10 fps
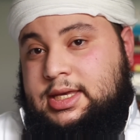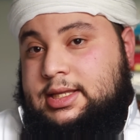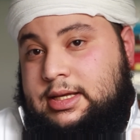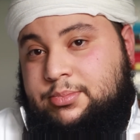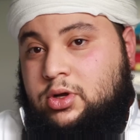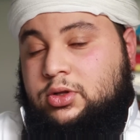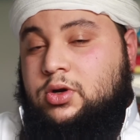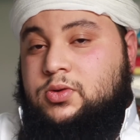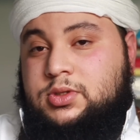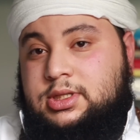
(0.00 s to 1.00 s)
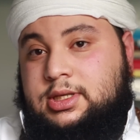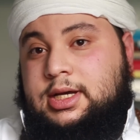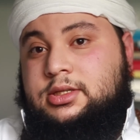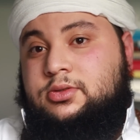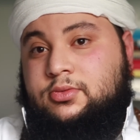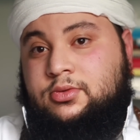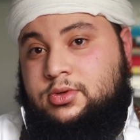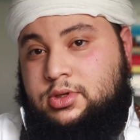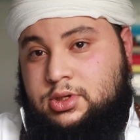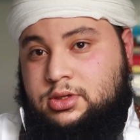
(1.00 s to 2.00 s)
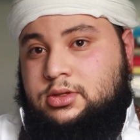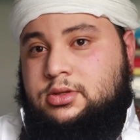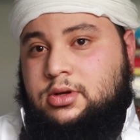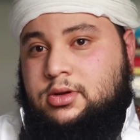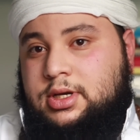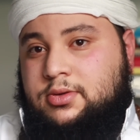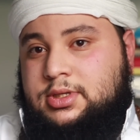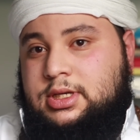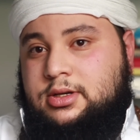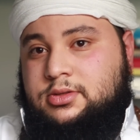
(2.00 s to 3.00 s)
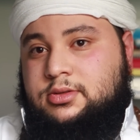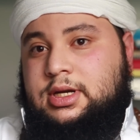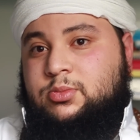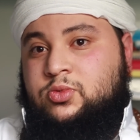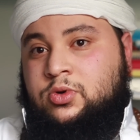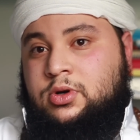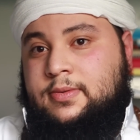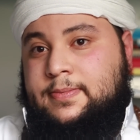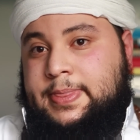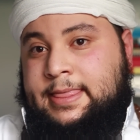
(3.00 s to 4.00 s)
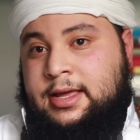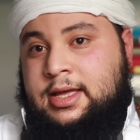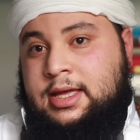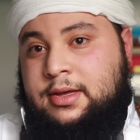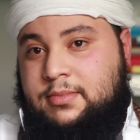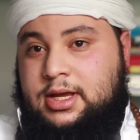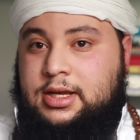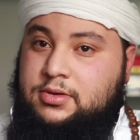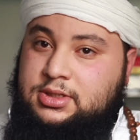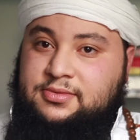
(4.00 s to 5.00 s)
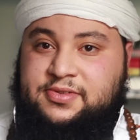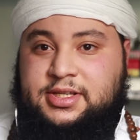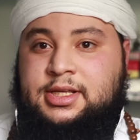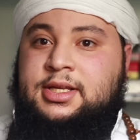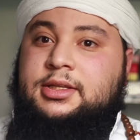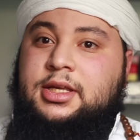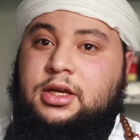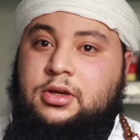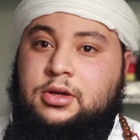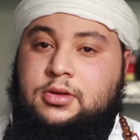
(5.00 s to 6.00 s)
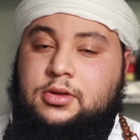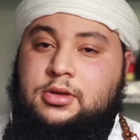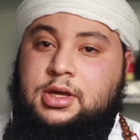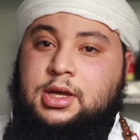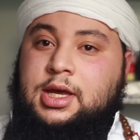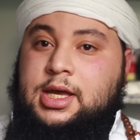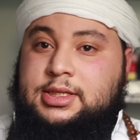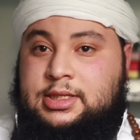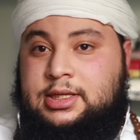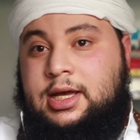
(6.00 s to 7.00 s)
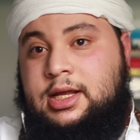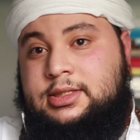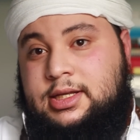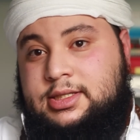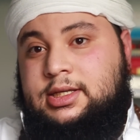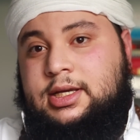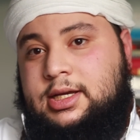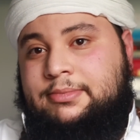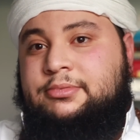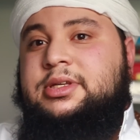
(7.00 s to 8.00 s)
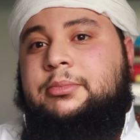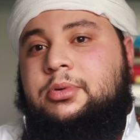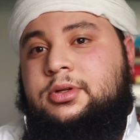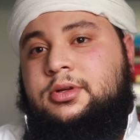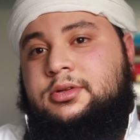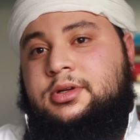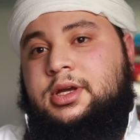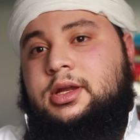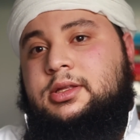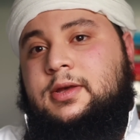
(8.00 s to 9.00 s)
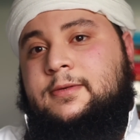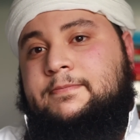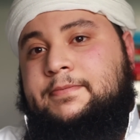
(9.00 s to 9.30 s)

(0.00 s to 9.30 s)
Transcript: est à prendre en considération dans les conséquences de l'amour, mais il y a aussi une facette intérieure. Et c'est celle-ci qui est la plus importante en réalité.